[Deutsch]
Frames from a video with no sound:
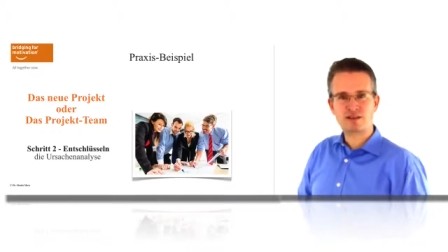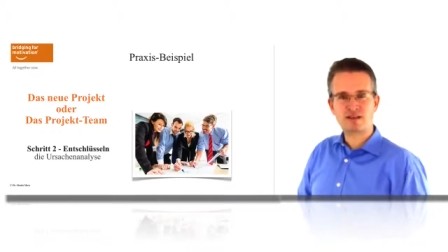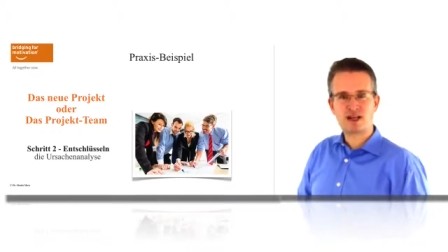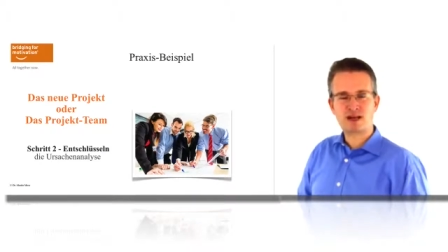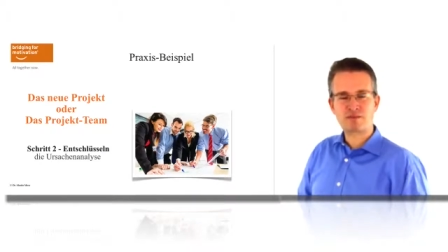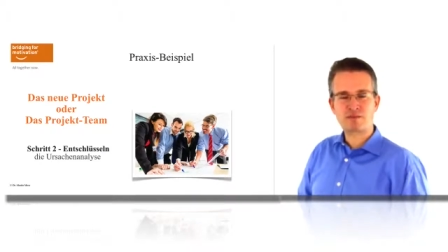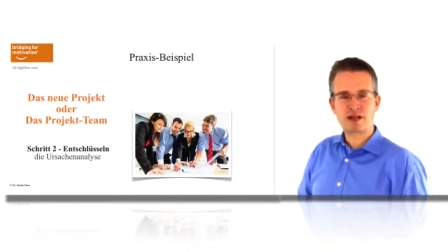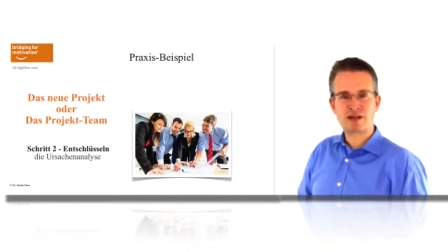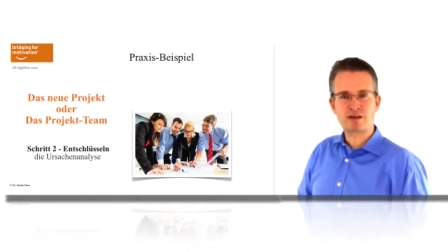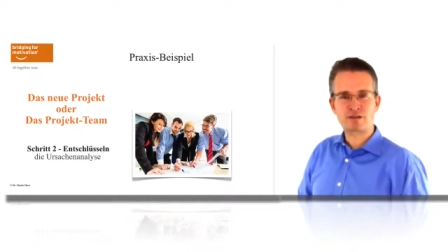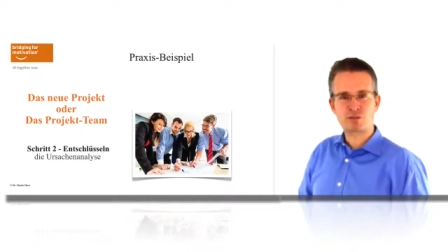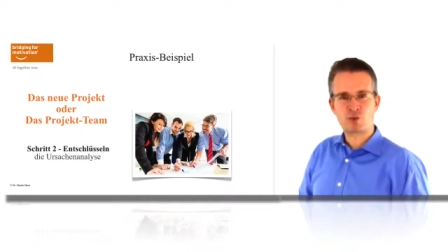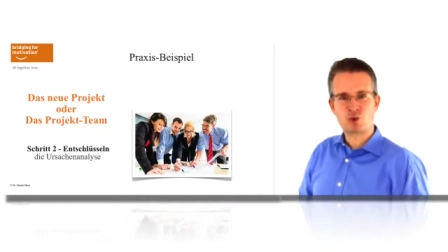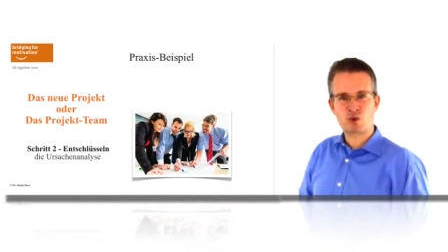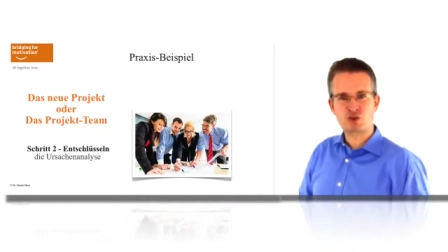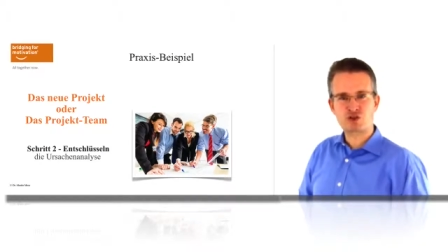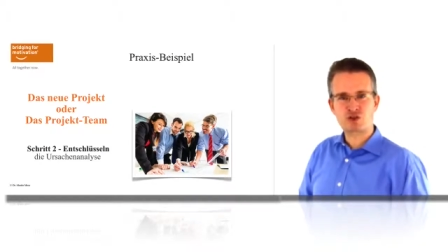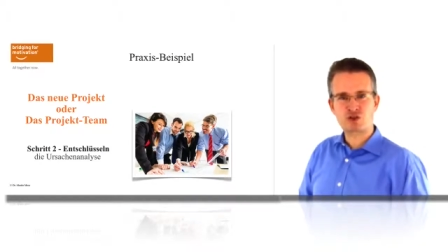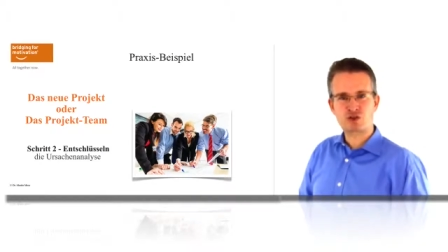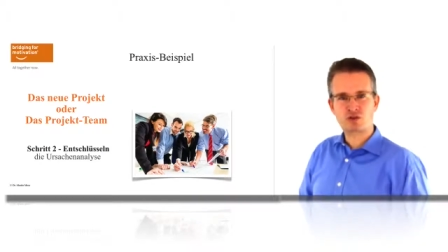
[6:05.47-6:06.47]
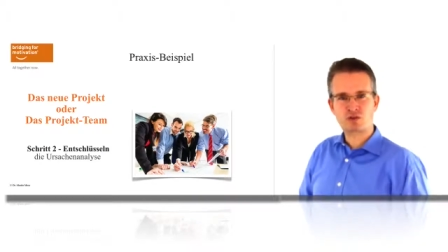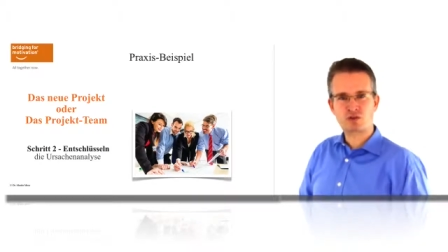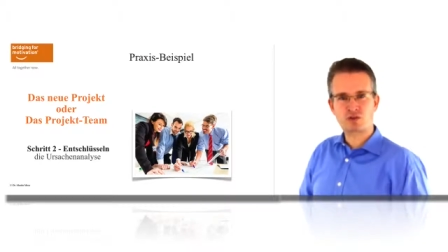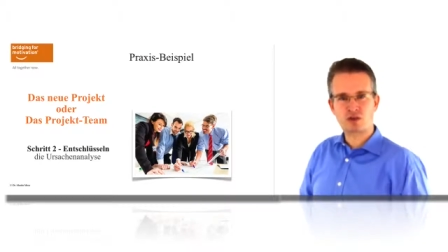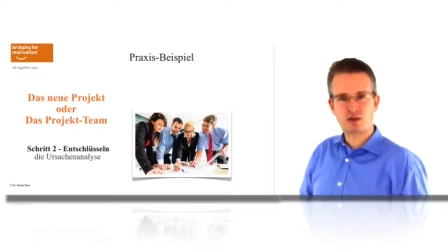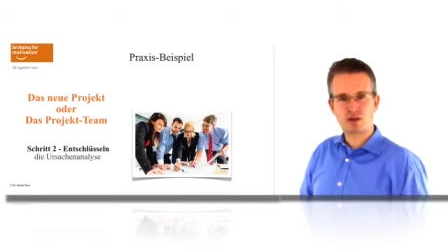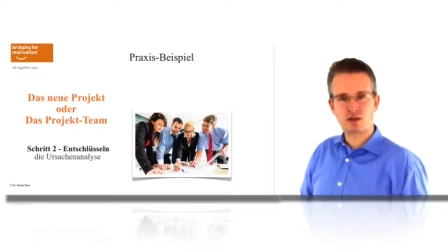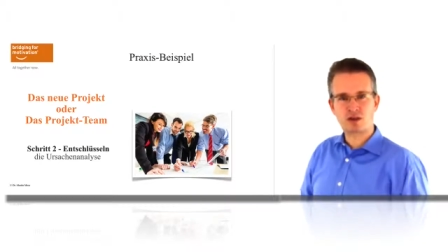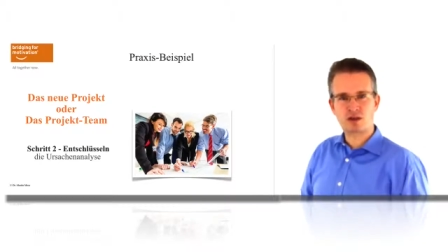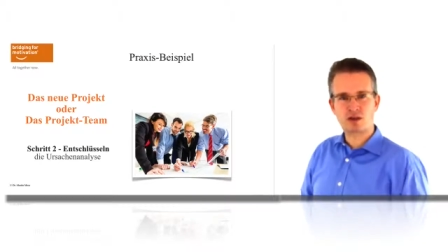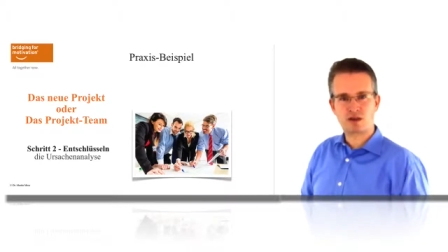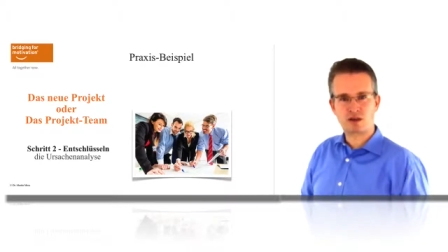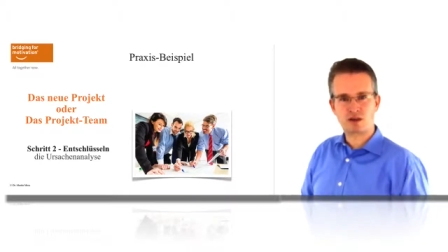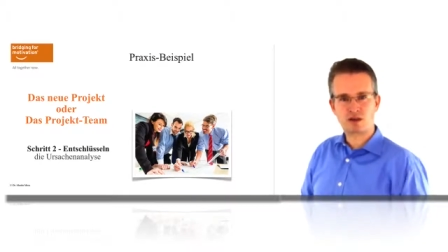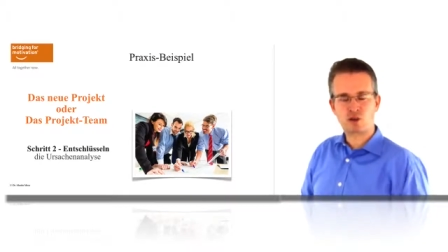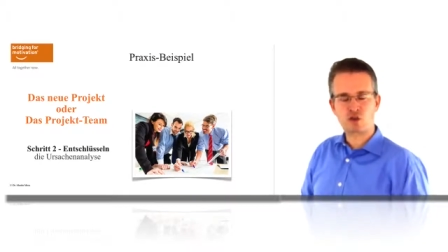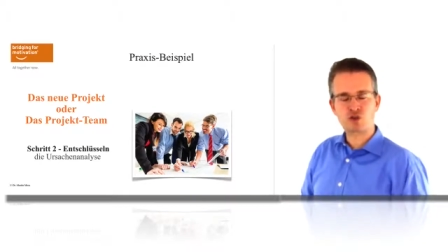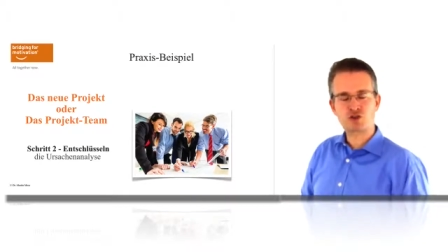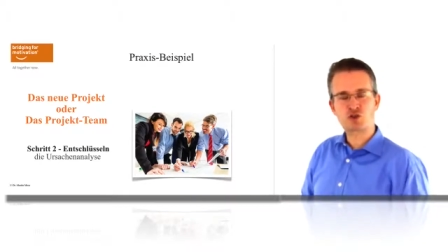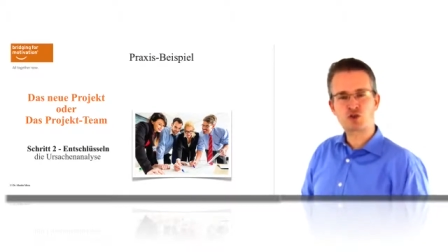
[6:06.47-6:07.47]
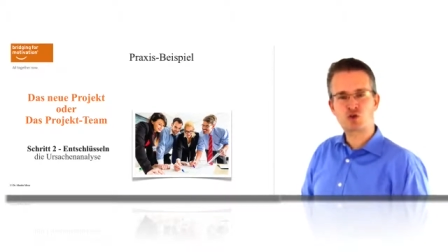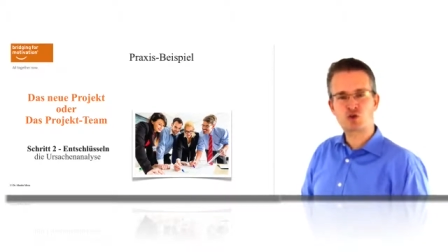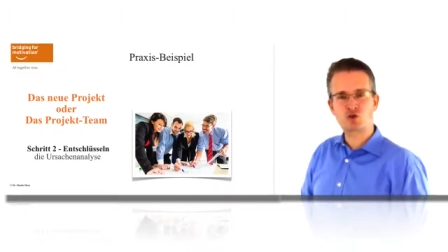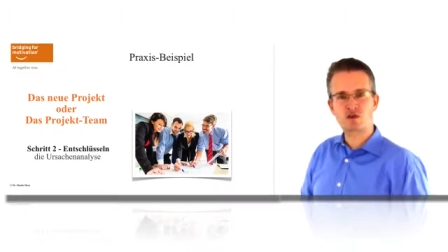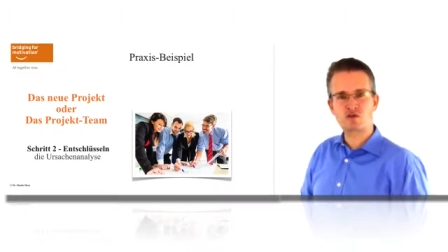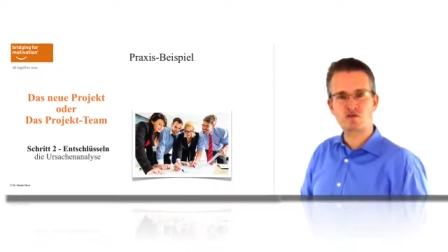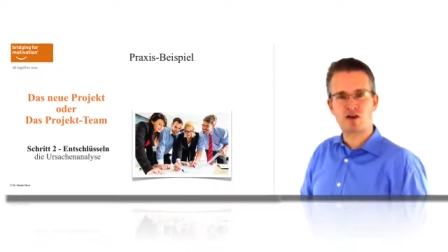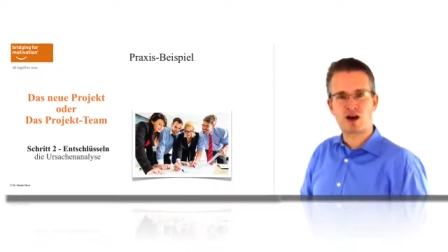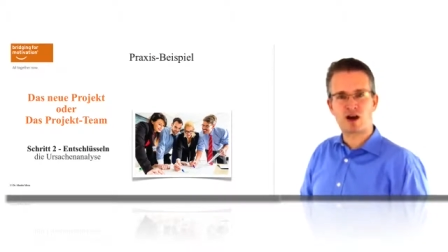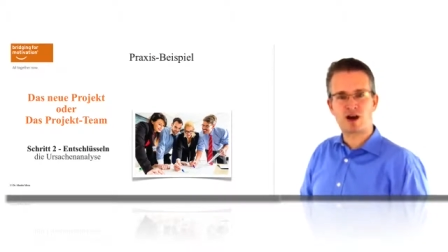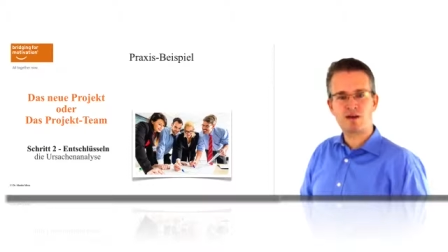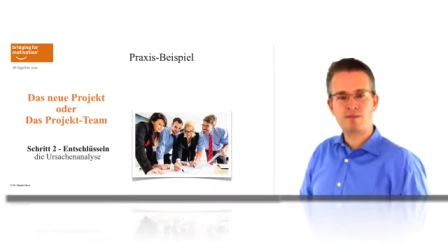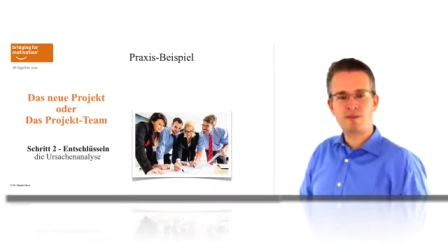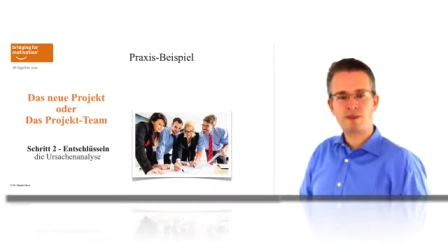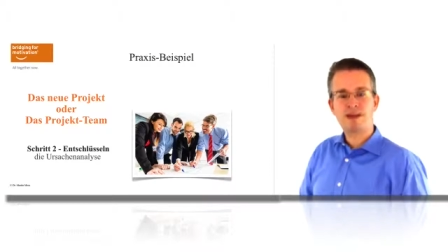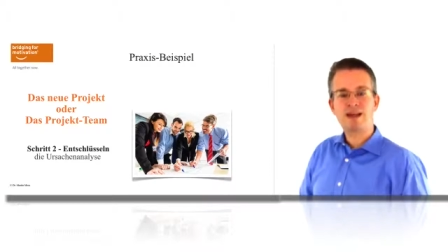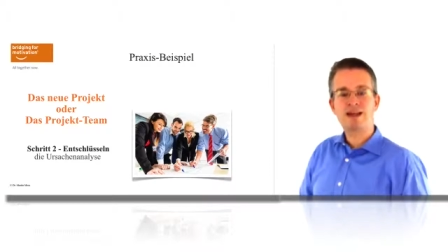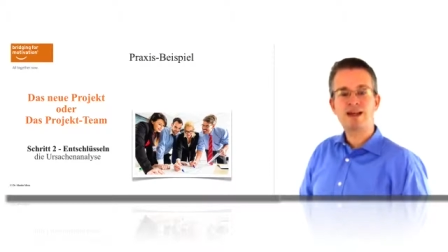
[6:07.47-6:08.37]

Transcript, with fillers: an meinen äh, Coaching-Kunden war,